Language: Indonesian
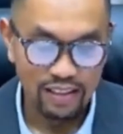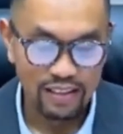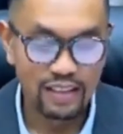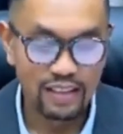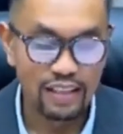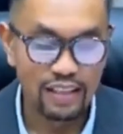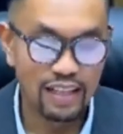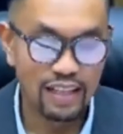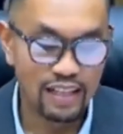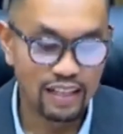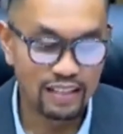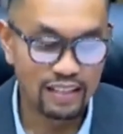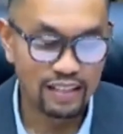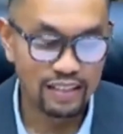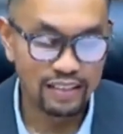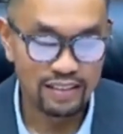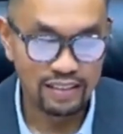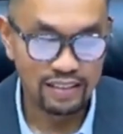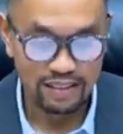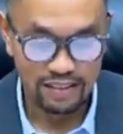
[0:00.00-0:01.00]

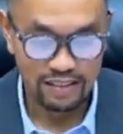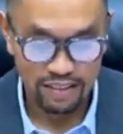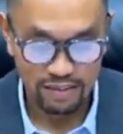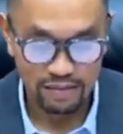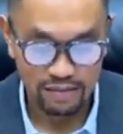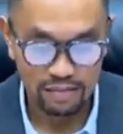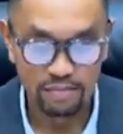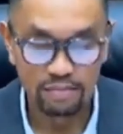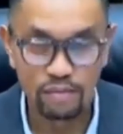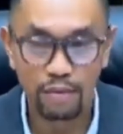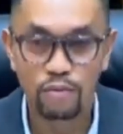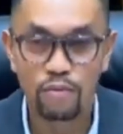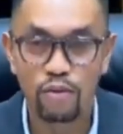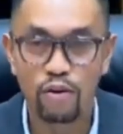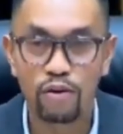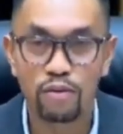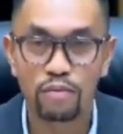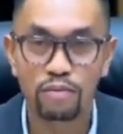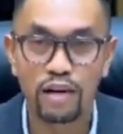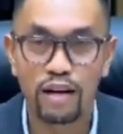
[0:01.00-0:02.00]
dengan
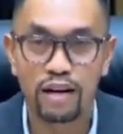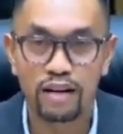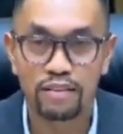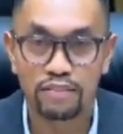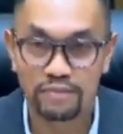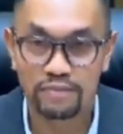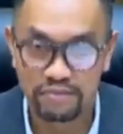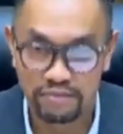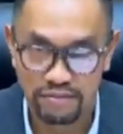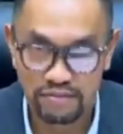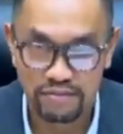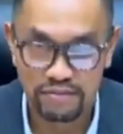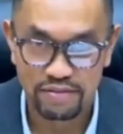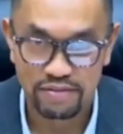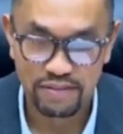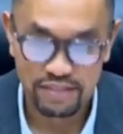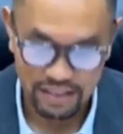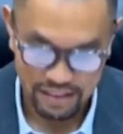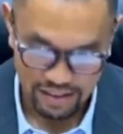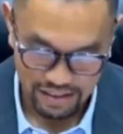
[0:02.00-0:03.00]
memohon maaf,
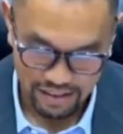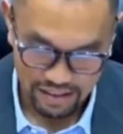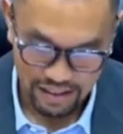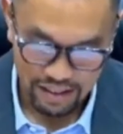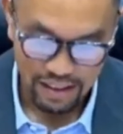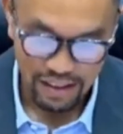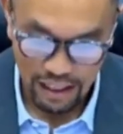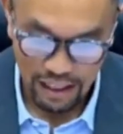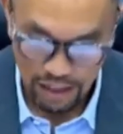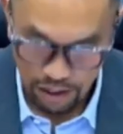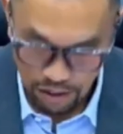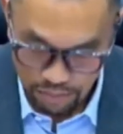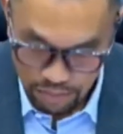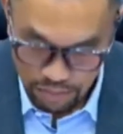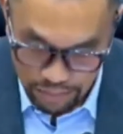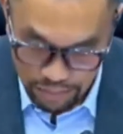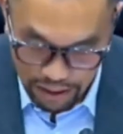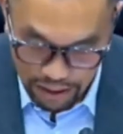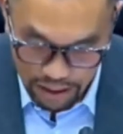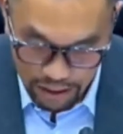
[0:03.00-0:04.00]
kalau
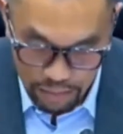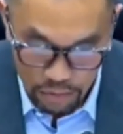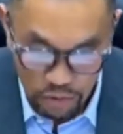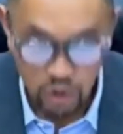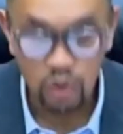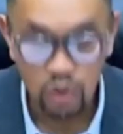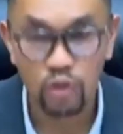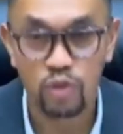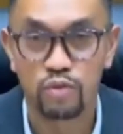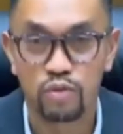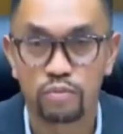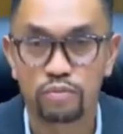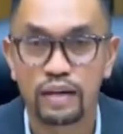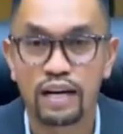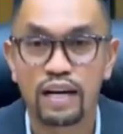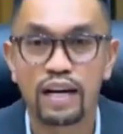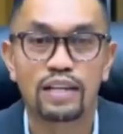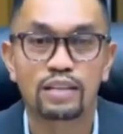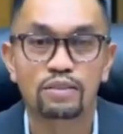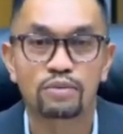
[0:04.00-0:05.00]
Bapak nggak mundur
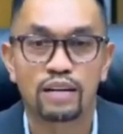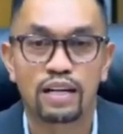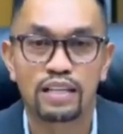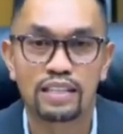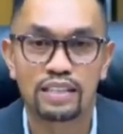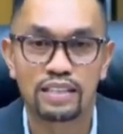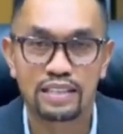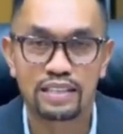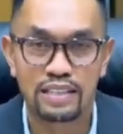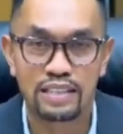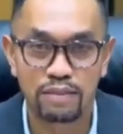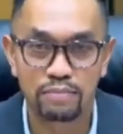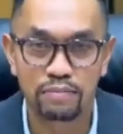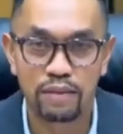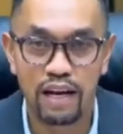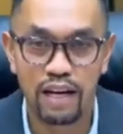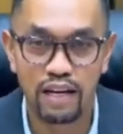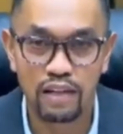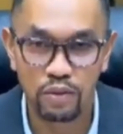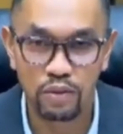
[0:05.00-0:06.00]
maka aturan ini
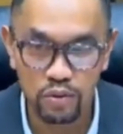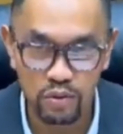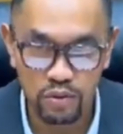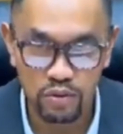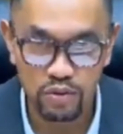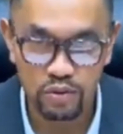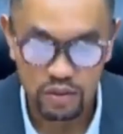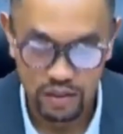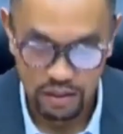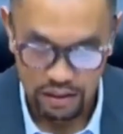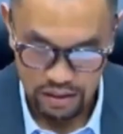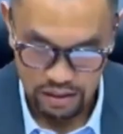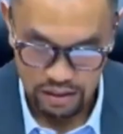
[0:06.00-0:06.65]
berlaku